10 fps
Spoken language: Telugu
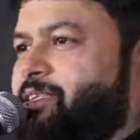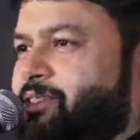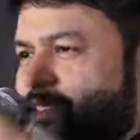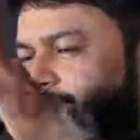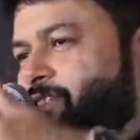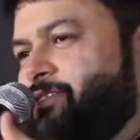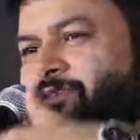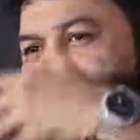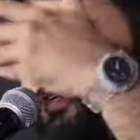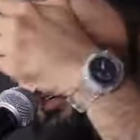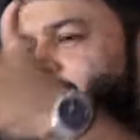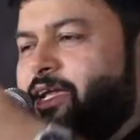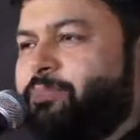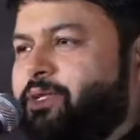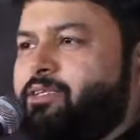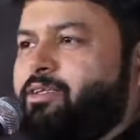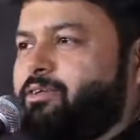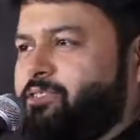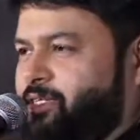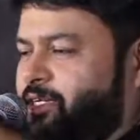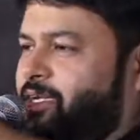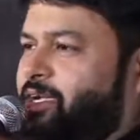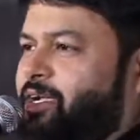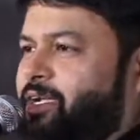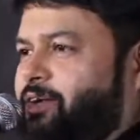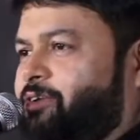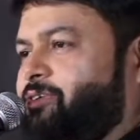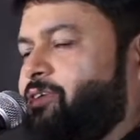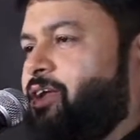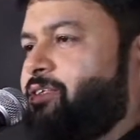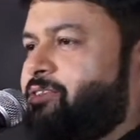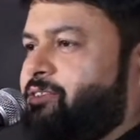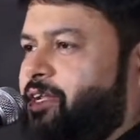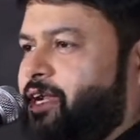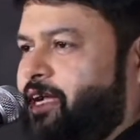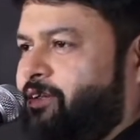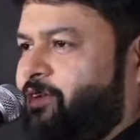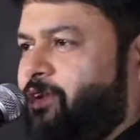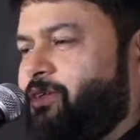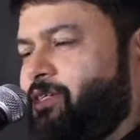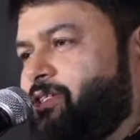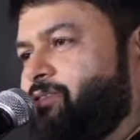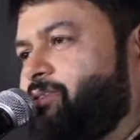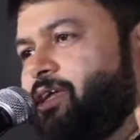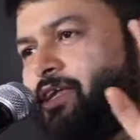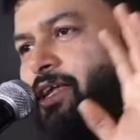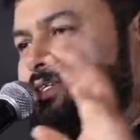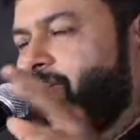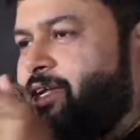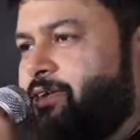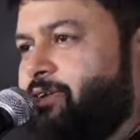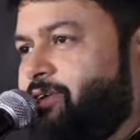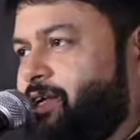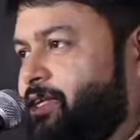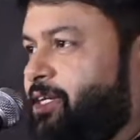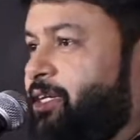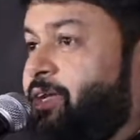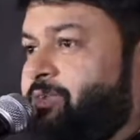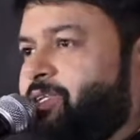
అంతా చెక్ చేస్తూ ఉన్నాను యూకే నుంచి ఎవరెవరు కాల్స్ వస్తున్నారు అన్ని ఫార్వర్డ్ చేస్తూ ఉన్నాను రాజాకి ఎవరెవరు రాజా ఇలా